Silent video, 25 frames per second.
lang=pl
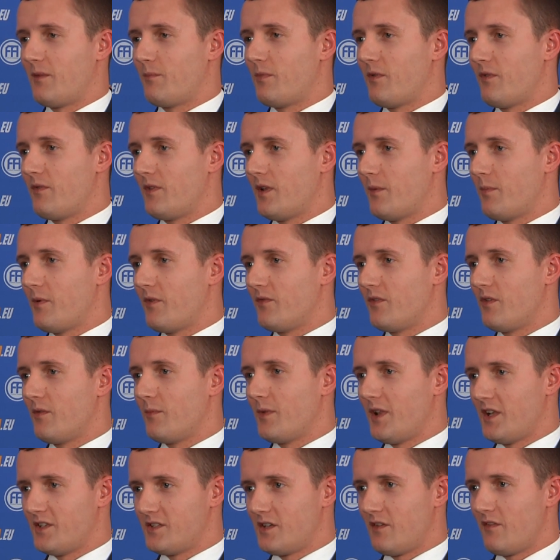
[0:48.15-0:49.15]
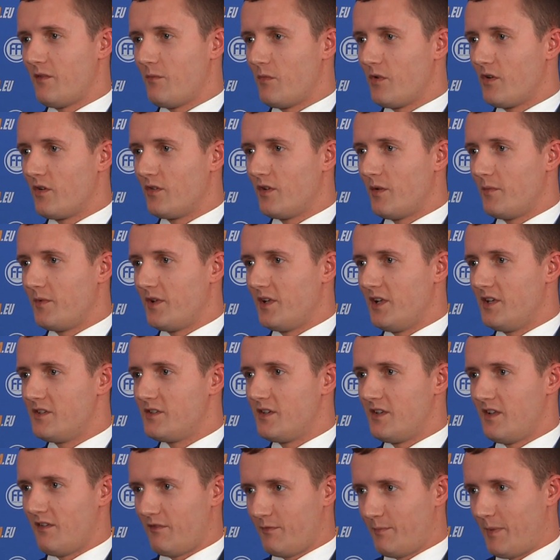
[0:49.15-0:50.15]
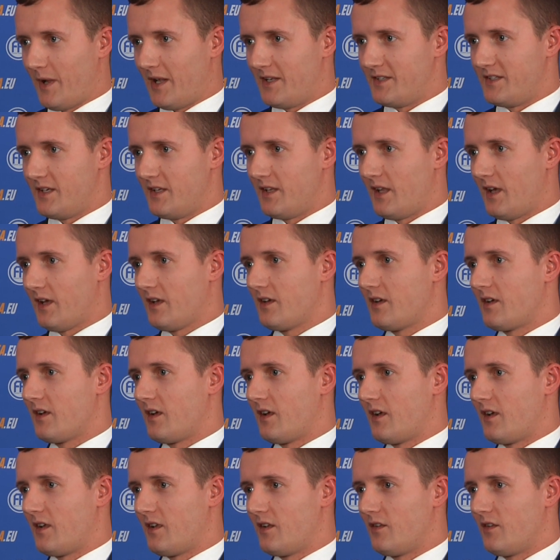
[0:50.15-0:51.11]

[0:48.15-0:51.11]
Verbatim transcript: Na, pe na pewno menadżerowie mogą do mnie liczyć na wsparcie. Tak?